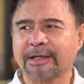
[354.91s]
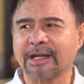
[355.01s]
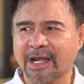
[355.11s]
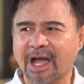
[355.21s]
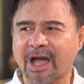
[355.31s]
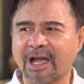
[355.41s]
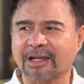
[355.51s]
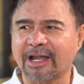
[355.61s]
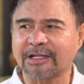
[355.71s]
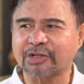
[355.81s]
na
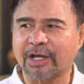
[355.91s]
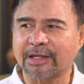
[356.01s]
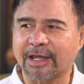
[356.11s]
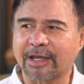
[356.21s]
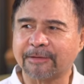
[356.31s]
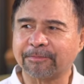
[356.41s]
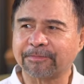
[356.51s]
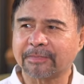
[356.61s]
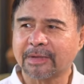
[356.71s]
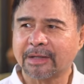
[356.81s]
nakakakilala sa kanya.
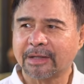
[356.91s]
Mm-hmm.